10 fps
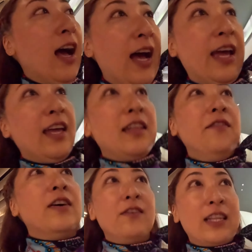はい
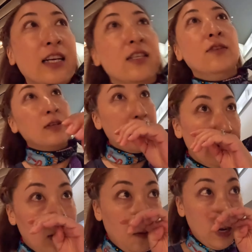では私の
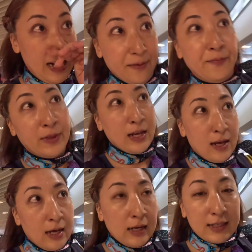ゲートは
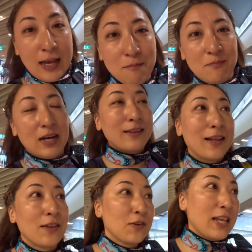3番
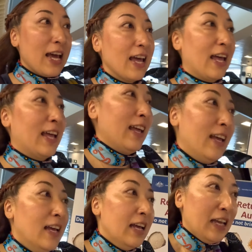なので
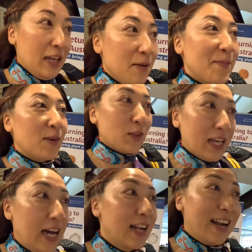今お
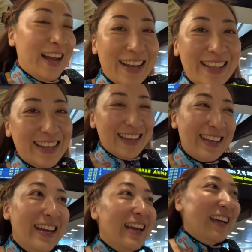手洗いに
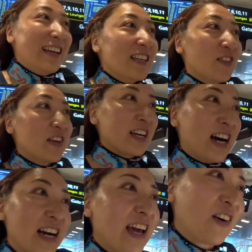急いで
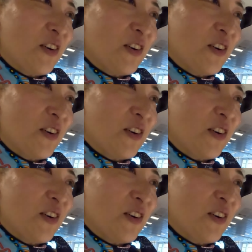駆け